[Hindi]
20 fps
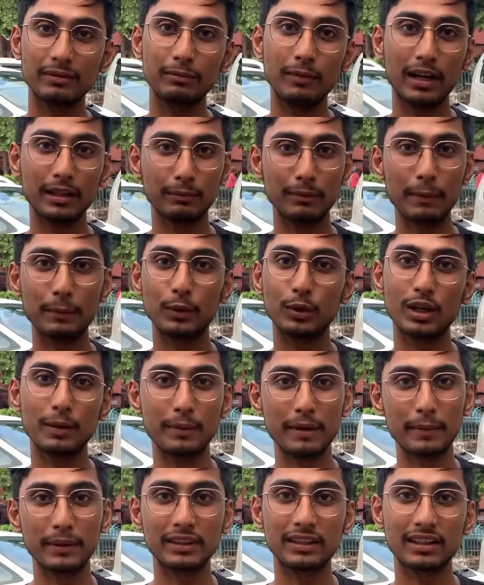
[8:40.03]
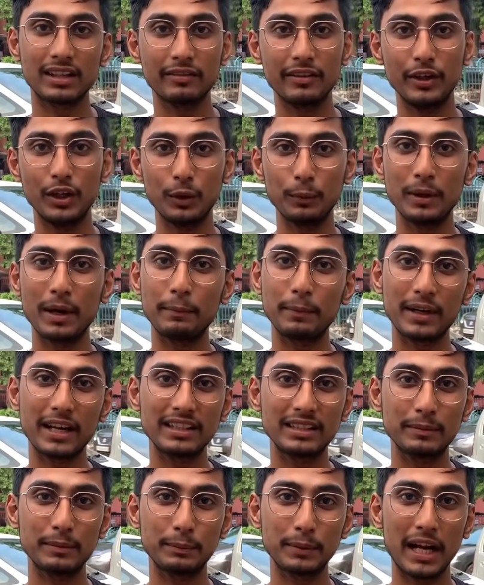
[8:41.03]
बाद में आप लोग कमेंट मत करना वीडियो में आप
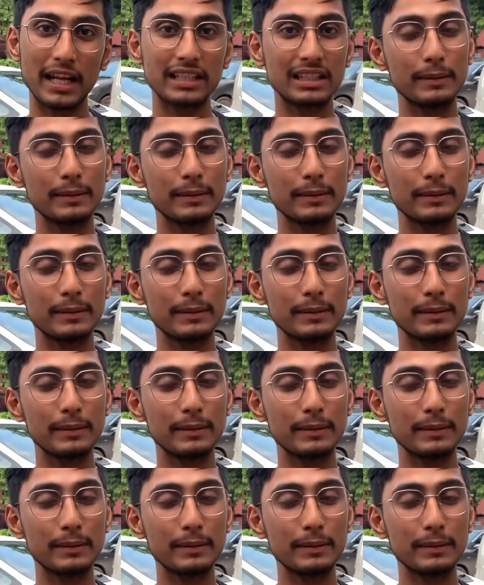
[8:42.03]
प्राइस प्राइस